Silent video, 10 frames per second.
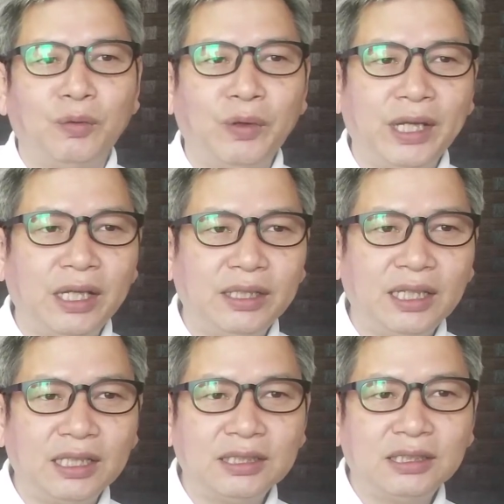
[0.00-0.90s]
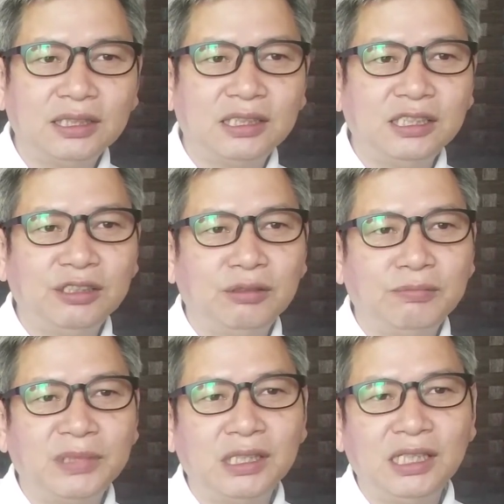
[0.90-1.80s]
왜 내게서 그리도
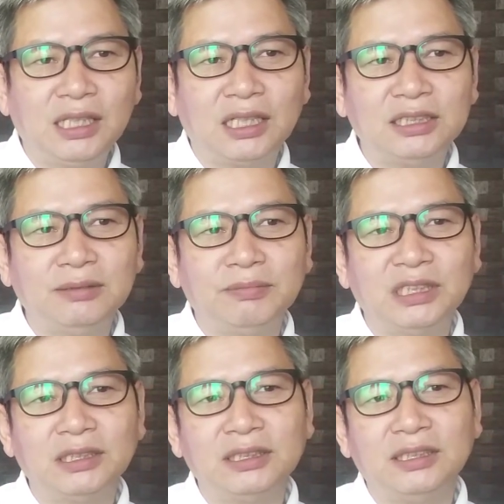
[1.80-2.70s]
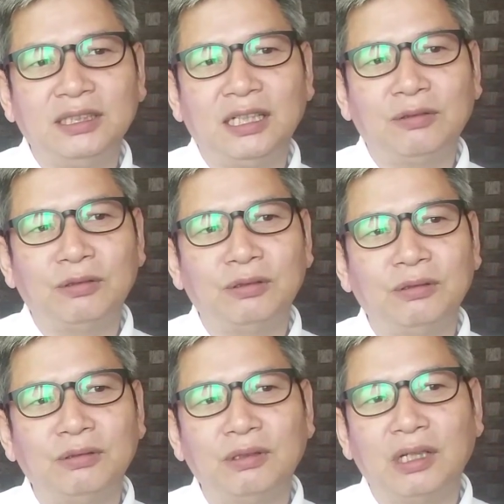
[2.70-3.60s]
멀리까지 멀어졌냐고
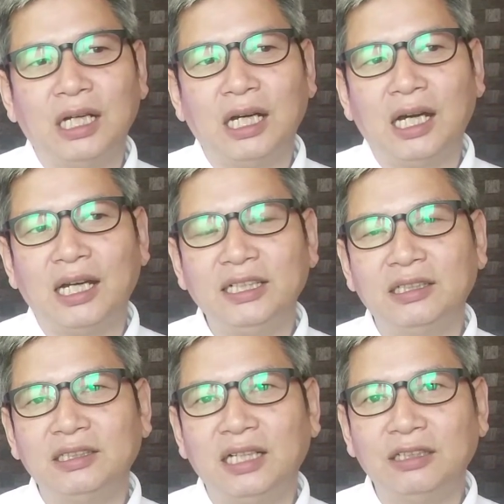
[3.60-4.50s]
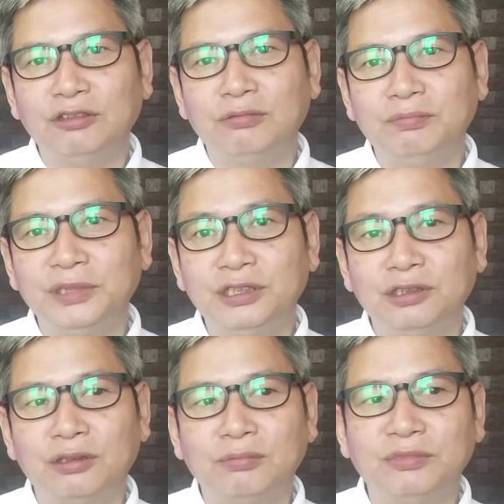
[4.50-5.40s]
아련한
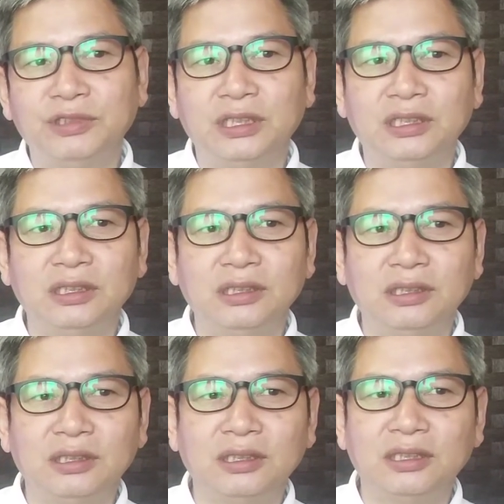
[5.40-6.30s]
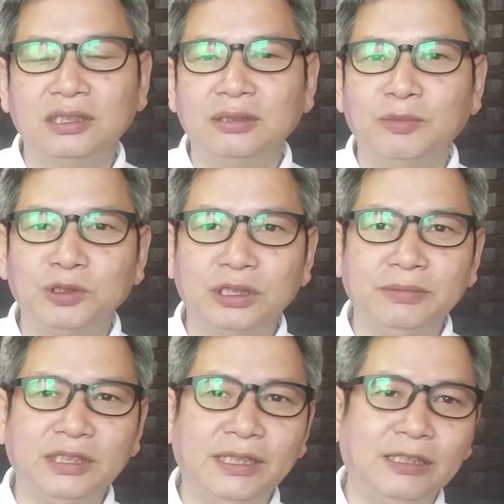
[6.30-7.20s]
눈빛으로 묻는 그
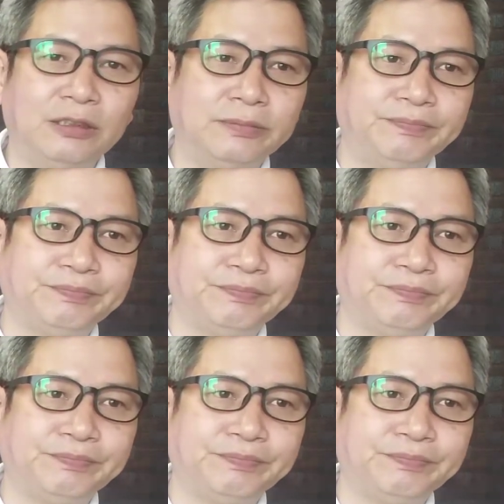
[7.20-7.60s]
모습인데요.